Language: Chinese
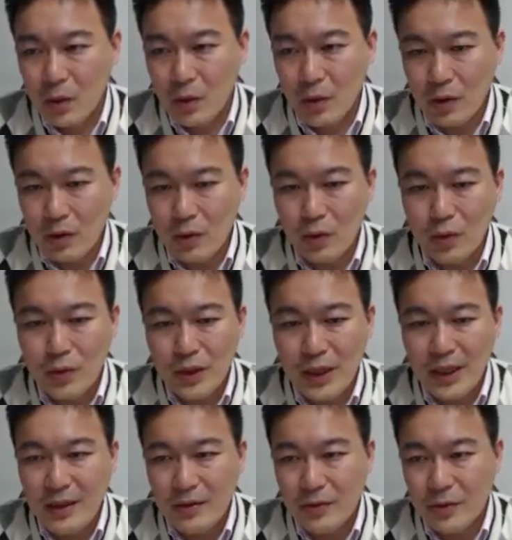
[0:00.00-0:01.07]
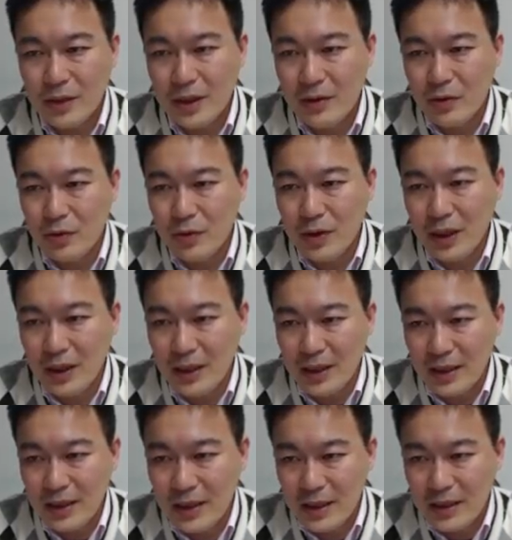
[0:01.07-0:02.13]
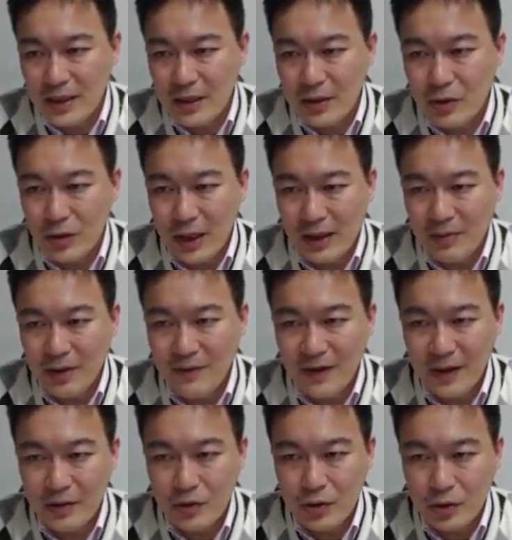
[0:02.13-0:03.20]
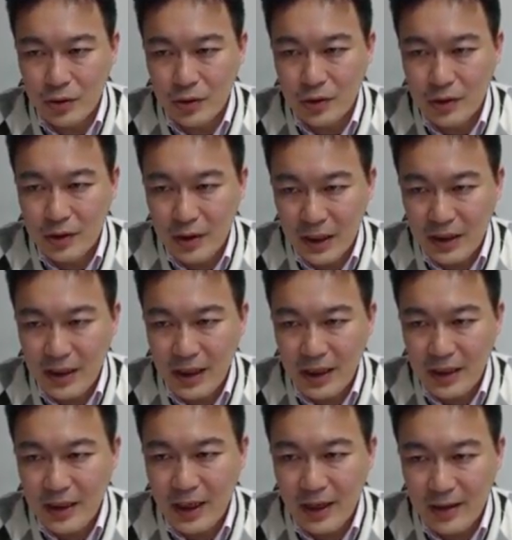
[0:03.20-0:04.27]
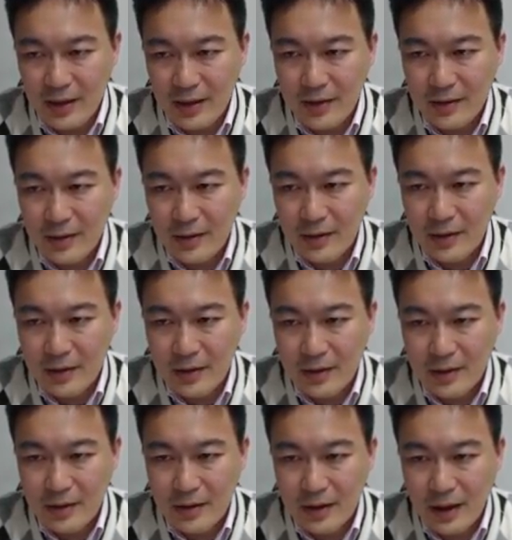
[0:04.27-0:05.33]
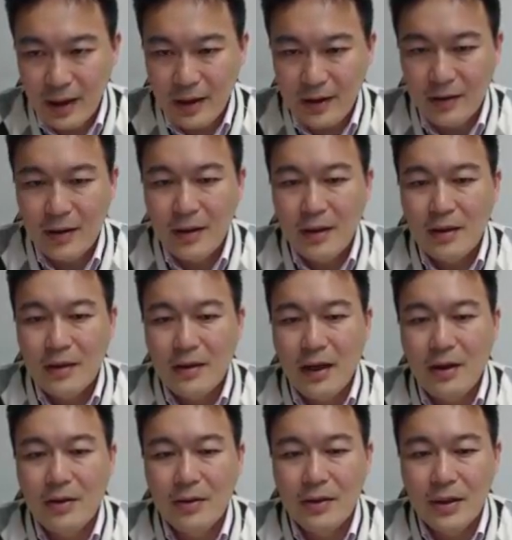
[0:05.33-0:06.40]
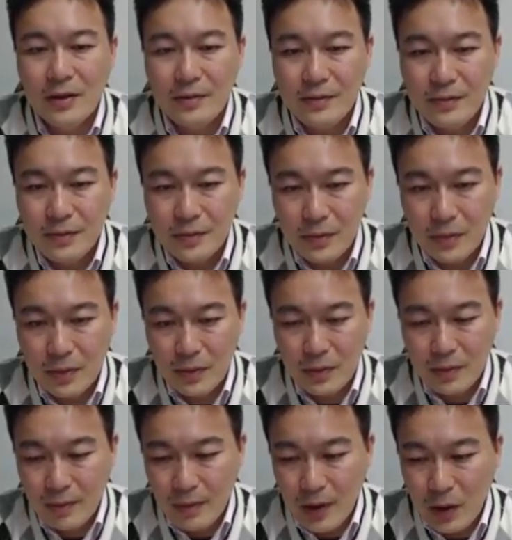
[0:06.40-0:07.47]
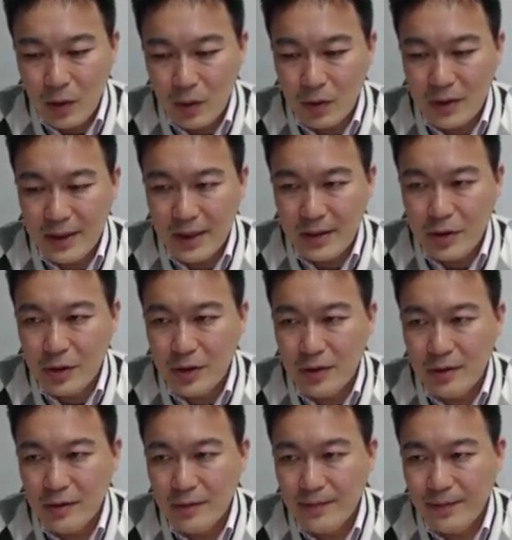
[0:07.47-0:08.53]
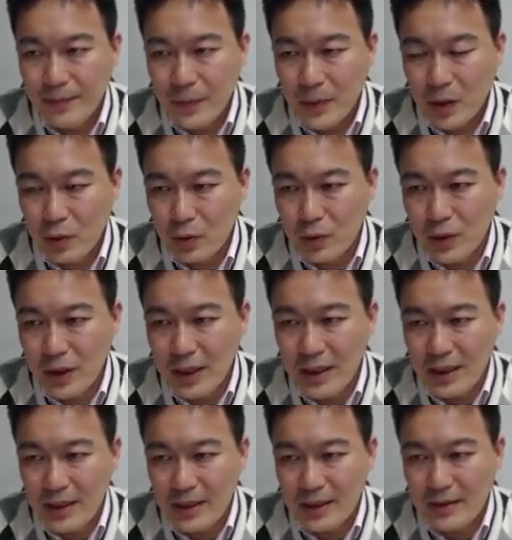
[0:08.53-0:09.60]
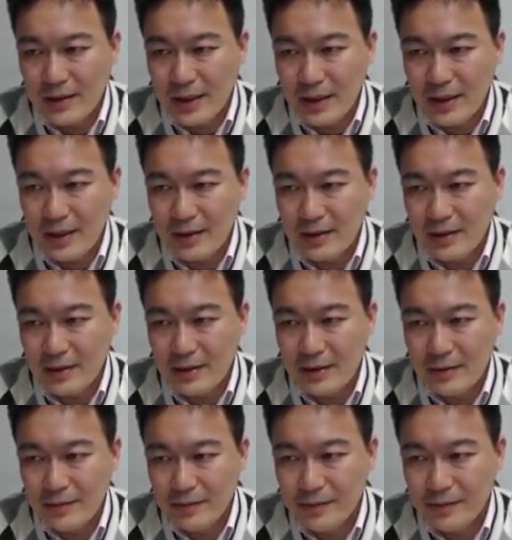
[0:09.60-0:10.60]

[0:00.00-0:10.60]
我固定，我先固定一个 e c 除以 r 平方的值零点一好了，好，然后呢，我再去固定一个这个值，